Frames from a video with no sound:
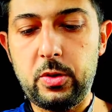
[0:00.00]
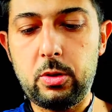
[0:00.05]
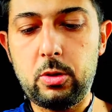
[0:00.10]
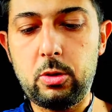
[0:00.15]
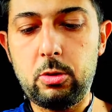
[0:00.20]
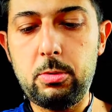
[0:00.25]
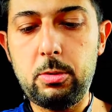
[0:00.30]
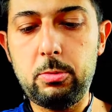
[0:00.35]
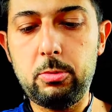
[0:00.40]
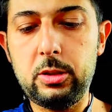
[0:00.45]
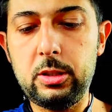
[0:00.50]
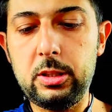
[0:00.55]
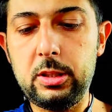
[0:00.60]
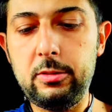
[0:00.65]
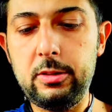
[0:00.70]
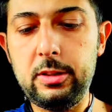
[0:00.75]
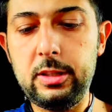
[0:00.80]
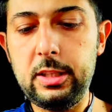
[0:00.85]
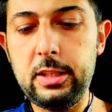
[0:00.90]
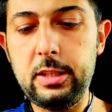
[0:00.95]
ma come
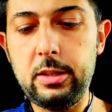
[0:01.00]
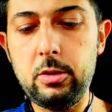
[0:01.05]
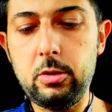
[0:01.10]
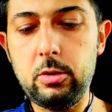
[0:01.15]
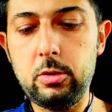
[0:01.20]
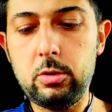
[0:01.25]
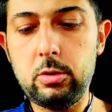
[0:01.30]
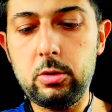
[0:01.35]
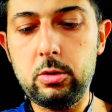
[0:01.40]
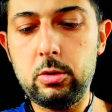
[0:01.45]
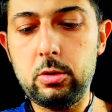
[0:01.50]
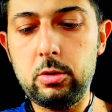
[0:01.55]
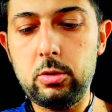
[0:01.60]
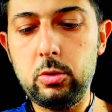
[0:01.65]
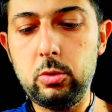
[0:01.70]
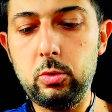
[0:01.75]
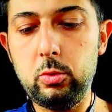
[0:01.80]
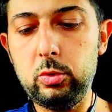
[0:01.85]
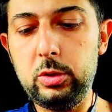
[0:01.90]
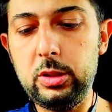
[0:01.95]
potete vedere io
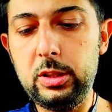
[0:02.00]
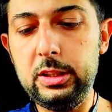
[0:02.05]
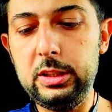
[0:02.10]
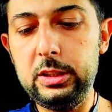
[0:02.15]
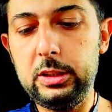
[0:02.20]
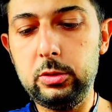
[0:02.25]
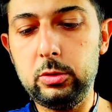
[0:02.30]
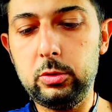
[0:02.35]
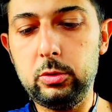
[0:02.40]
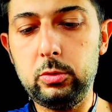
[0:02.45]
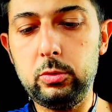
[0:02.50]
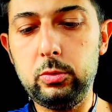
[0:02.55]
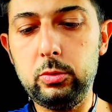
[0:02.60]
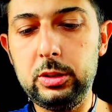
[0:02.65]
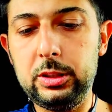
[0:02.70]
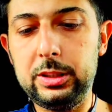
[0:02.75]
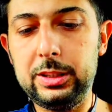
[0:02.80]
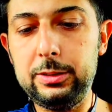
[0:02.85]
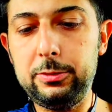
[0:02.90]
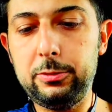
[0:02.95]
non utilizzo
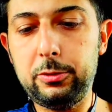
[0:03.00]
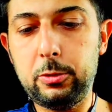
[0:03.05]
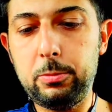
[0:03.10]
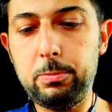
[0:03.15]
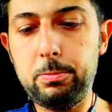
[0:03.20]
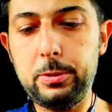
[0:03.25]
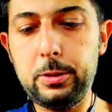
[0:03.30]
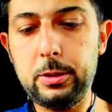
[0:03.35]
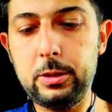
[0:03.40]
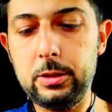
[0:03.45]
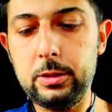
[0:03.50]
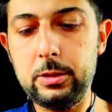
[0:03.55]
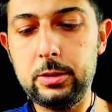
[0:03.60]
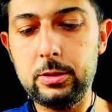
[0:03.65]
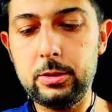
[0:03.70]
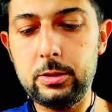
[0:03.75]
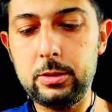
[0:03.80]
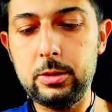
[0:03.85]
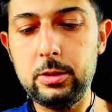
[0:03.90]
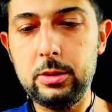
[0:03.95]
un sifop
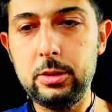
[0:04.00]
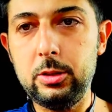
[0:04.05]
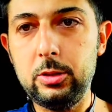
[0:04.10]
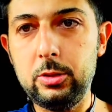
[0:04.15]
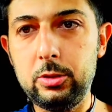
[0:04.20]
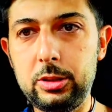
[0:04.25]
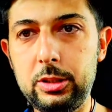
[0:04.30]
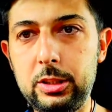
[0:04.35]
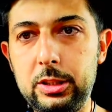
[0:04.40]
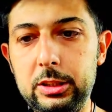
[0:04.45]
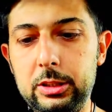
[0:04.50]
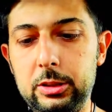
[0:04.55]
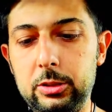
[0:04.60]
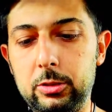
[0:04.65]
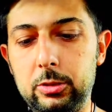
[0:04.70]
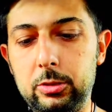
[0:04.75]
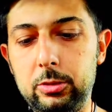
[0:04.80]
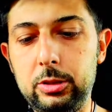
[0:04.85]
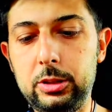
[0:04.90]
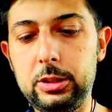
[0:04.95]

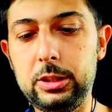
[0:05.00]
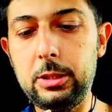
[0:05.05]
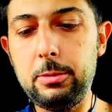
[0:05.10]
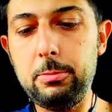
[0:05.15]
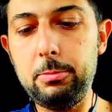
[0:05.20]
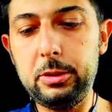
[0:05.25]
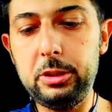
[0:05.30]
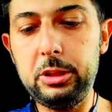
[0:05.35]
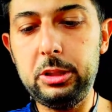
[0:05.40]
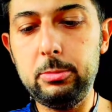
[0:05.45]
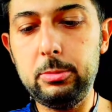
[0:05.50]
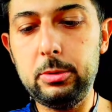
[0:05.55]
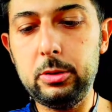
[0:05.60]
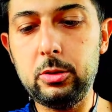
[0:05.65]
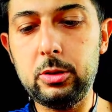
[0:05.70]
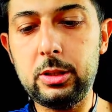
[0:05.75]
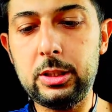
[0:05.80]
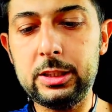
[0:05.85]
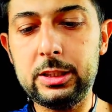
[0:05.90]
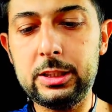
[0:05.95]
utilizzo un semplice
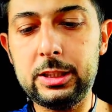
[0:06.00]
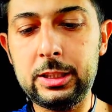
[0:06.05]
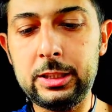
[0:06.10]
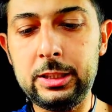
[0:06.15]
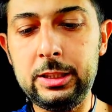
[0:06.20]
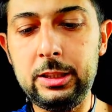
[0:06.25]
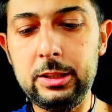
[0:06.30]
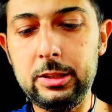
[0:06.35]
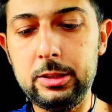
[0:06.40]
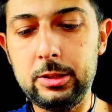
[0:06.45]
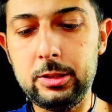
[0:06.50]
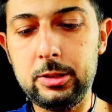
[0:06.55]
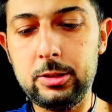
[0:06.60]
metodo a stati